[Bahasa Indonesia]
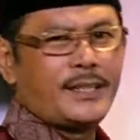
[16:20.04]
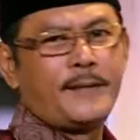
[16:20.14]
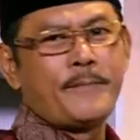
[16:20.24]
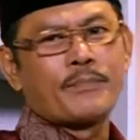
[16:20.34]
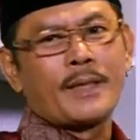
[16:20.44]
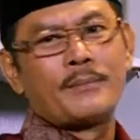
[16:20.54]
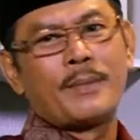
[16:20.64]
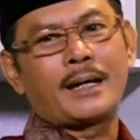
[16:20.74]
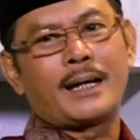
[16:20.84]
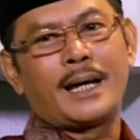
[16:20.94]
maka
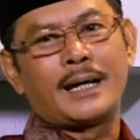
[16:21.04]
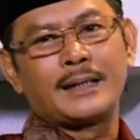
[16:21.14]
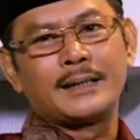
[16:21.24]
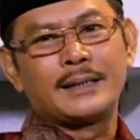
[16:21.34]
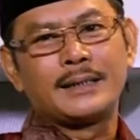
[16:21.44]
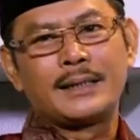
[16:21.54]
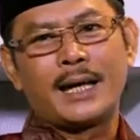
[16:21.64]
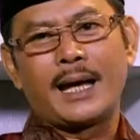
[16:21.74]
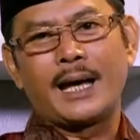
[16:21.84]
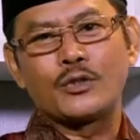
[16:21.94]
kita
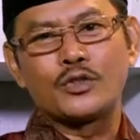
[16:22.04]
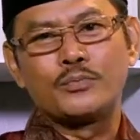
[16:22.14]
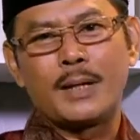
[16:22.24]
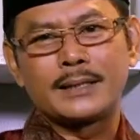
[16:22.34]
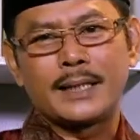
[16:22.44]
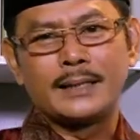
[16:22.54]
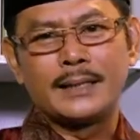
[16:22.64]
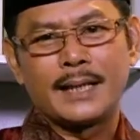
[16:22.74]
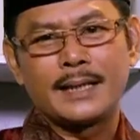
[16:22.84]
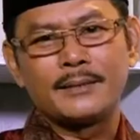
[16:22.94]
harus baca dengan
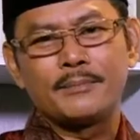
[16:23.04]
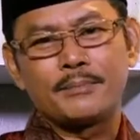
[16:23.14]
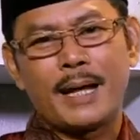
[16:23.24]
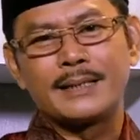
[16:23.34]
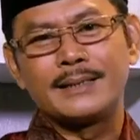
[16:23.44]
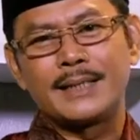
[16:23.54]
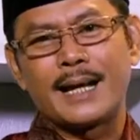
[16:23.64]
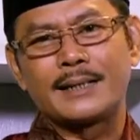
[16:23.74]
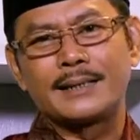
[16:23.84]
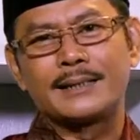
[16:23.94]
panjang
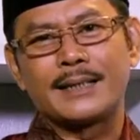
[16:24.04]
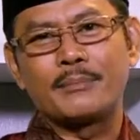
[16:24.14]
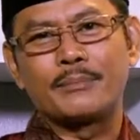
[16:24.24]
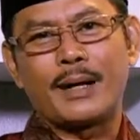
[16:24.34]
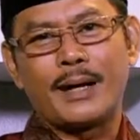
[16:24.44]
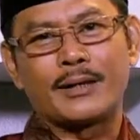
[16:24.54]
enam harokat.